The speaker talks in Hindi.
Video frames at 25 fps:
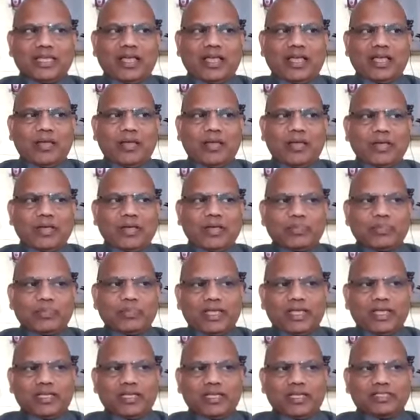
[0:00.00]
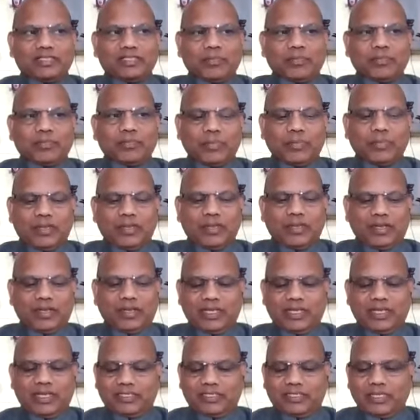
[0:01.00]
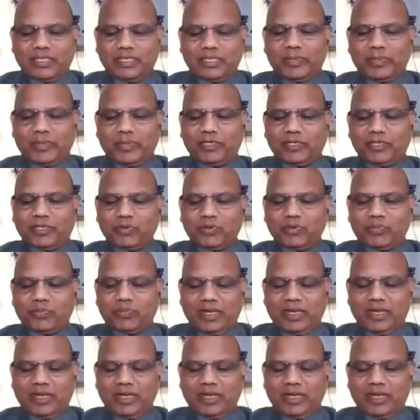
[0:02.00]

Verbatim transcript: आप अपना एक सिंबल यानी सेपरेट रूम बना